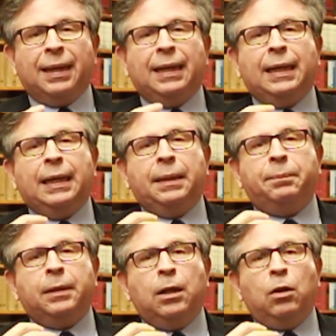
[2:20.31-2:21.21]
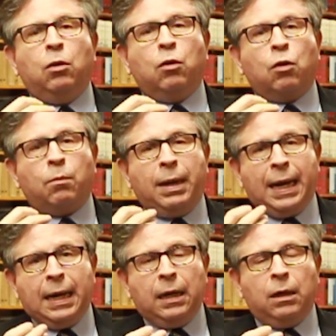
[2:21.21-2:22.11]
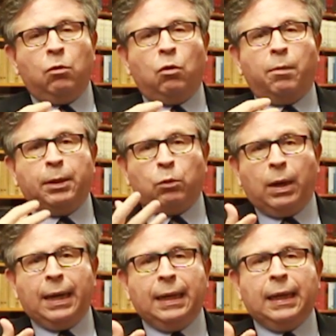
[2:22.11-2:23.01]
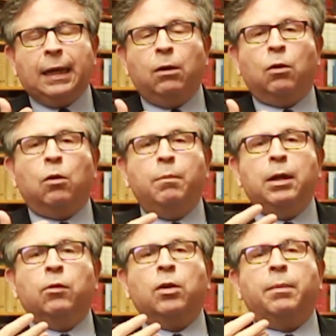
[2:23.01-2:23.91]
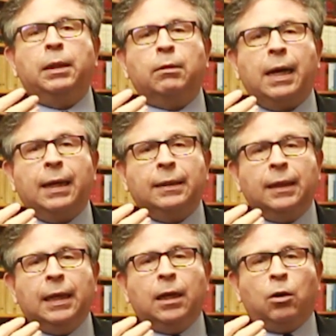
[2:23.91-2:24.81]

Eh, lo normal, lo habitual es que los convenios arbitrales